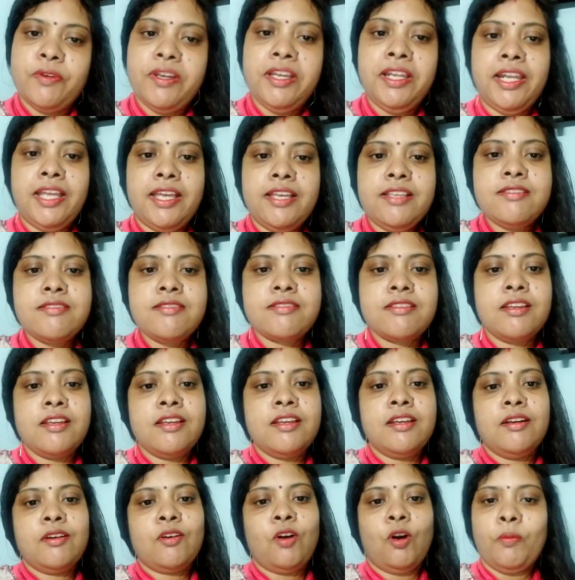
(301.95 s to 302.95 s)
ওয়েল অ্যাজ
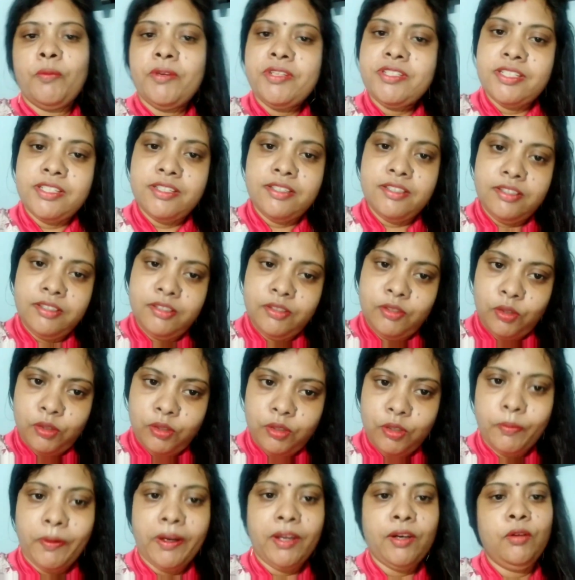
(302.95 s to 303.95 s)
কমেডি
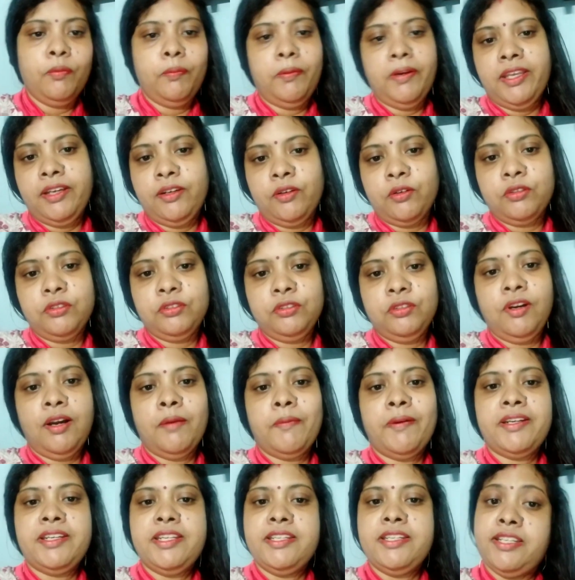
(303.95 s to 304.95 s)
রোলও ভালো প্লে করতো
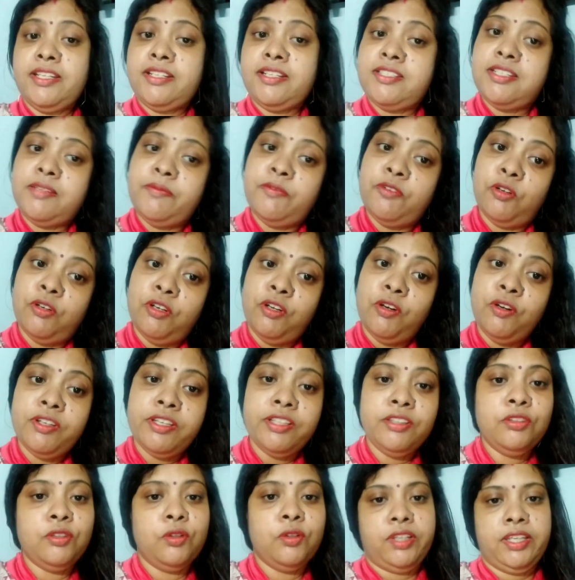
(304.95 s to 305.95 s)
আবার ডিটেকটিভ রোলেও
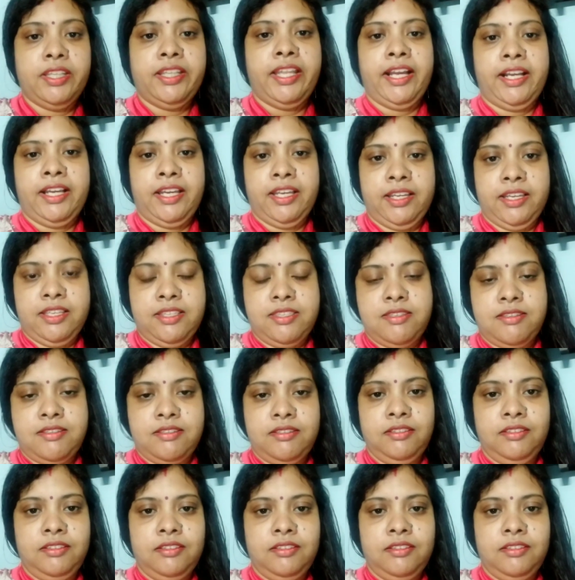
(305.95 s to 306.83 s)
কিন্তু ওকে দেখা গেছে